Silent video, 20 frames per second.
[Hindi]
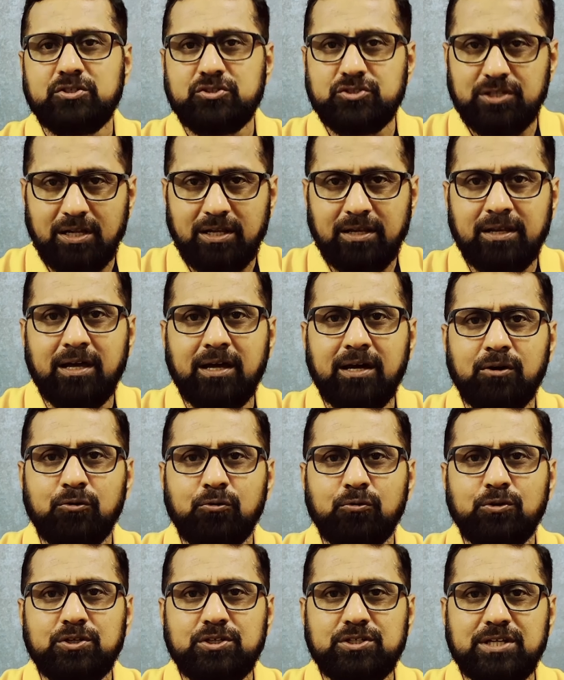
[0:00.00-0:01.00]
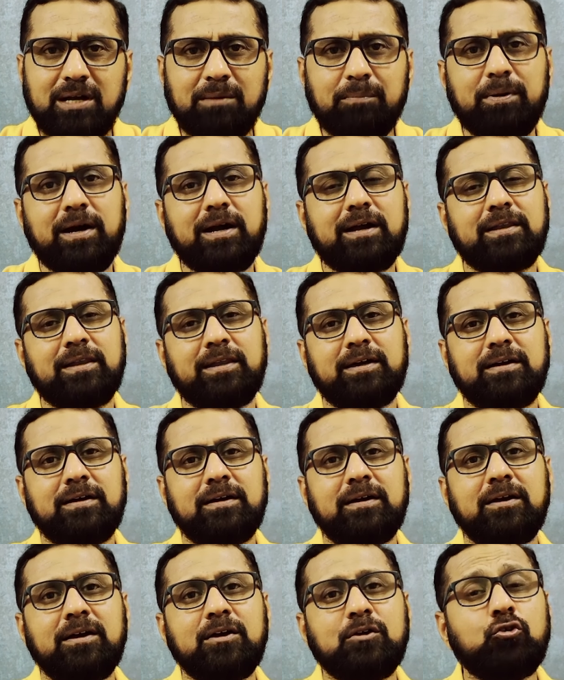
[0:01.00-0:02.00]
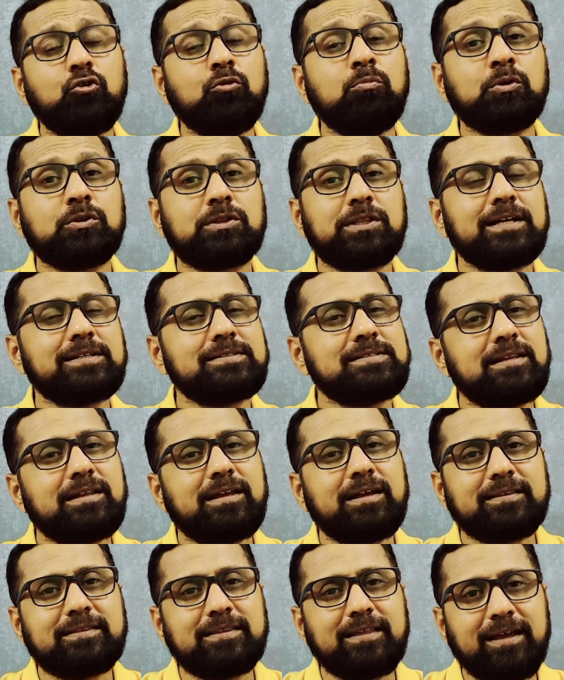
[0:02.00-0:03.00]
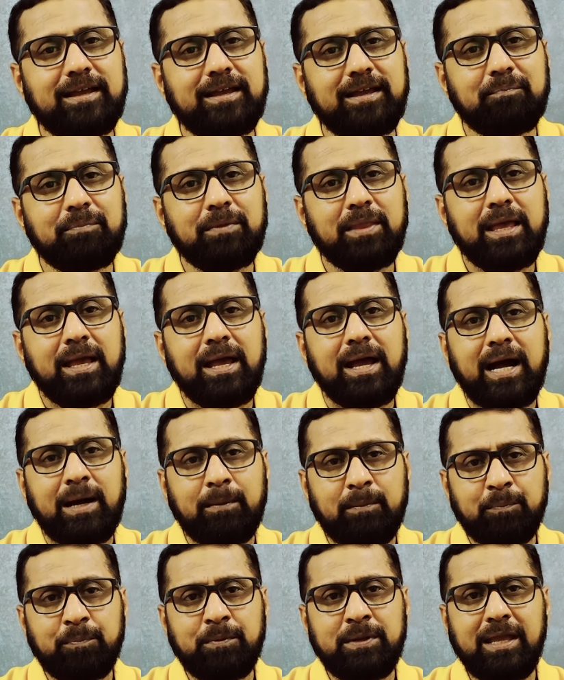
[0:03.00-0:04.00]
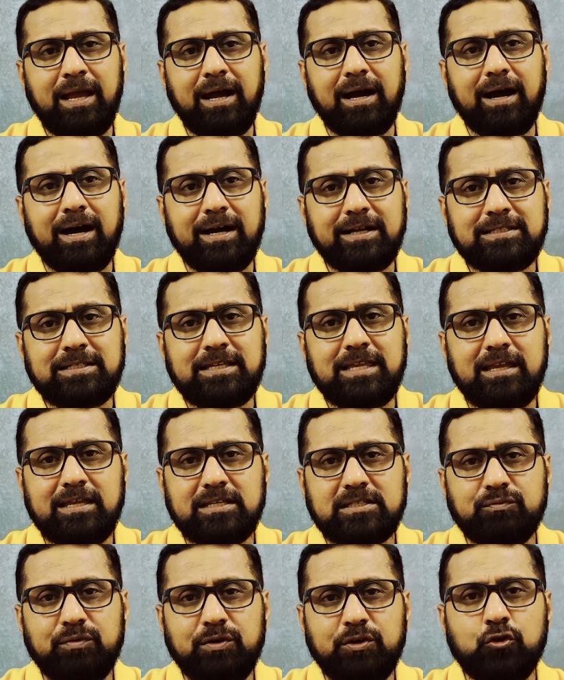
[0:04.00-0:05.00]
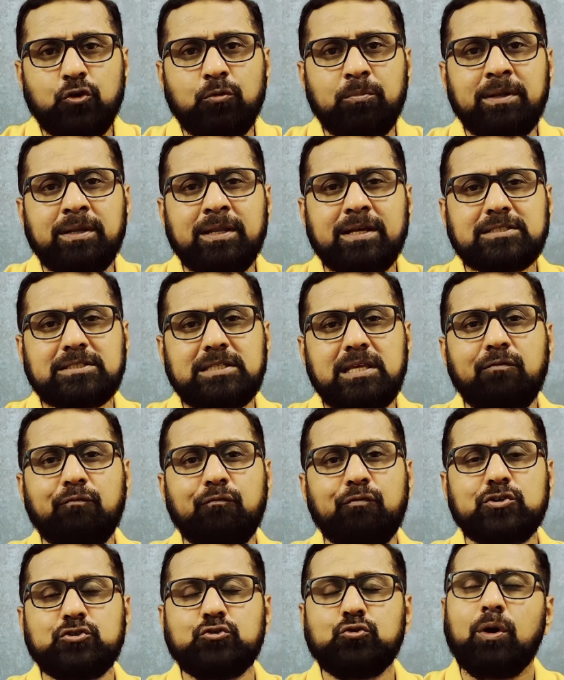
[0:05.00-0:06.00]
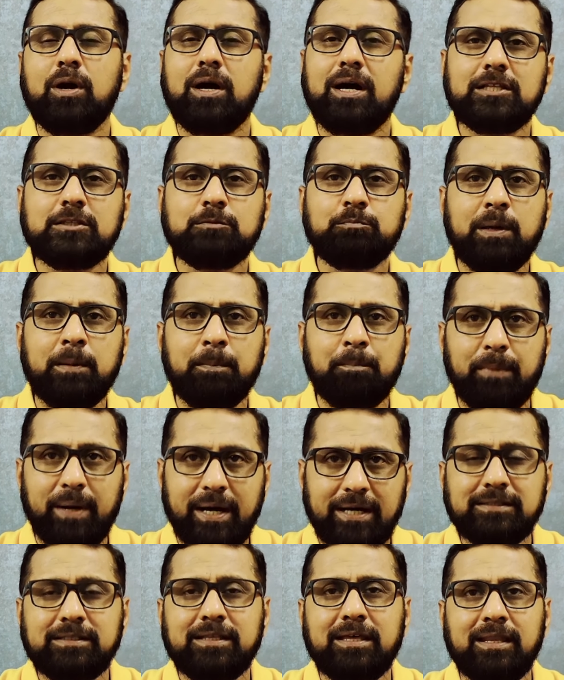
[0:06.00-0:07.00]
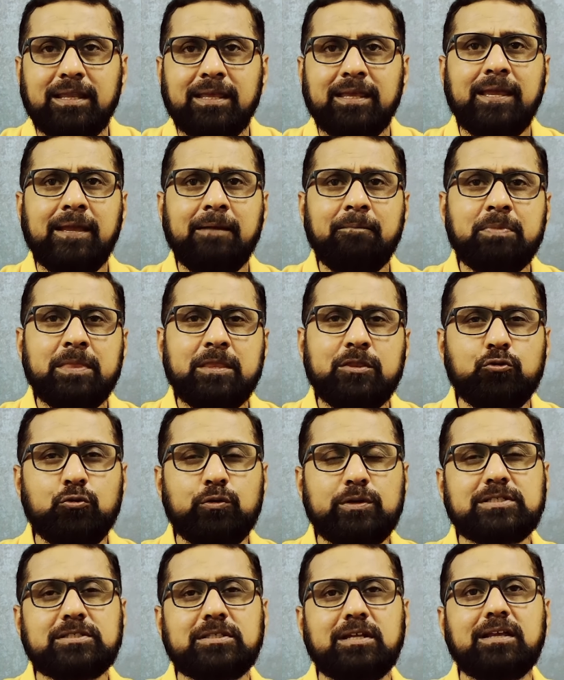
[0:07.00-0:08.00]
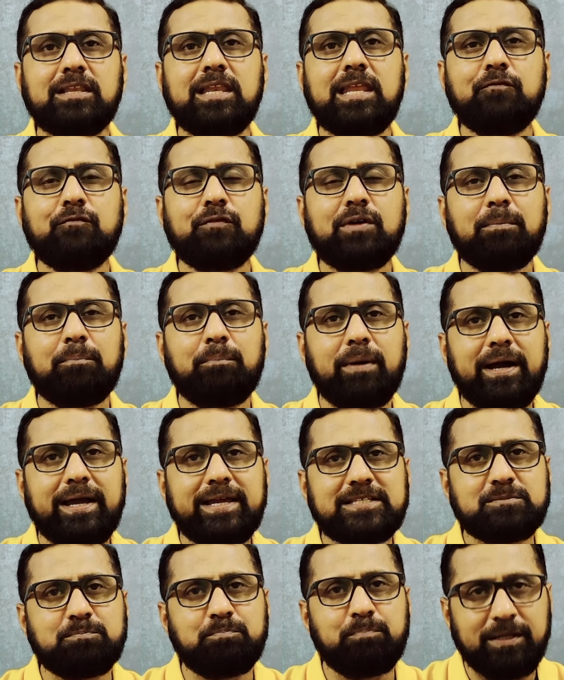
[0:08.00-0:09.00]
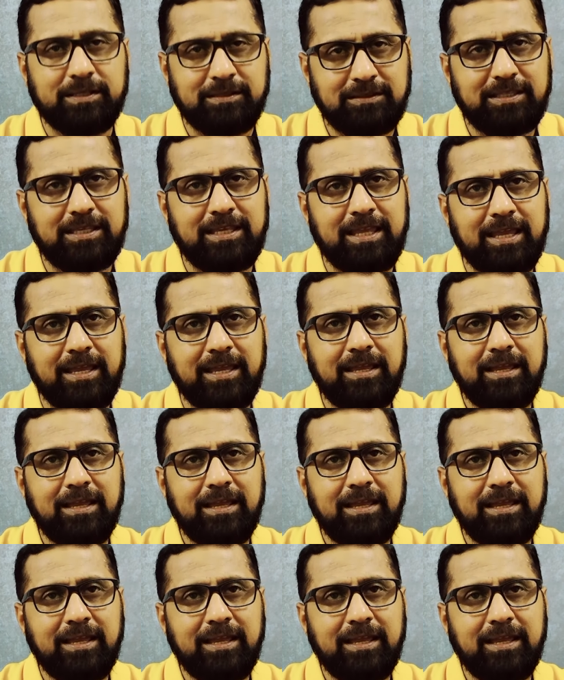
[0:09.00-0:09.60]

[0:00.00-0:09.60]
चलना हो या भागना को मुतासर करता है हम अपनी आज की इस वीडियो में न सिर्फ वजूहत पर बात करेंगे जो इस तकलीफ का बायस बनती हैं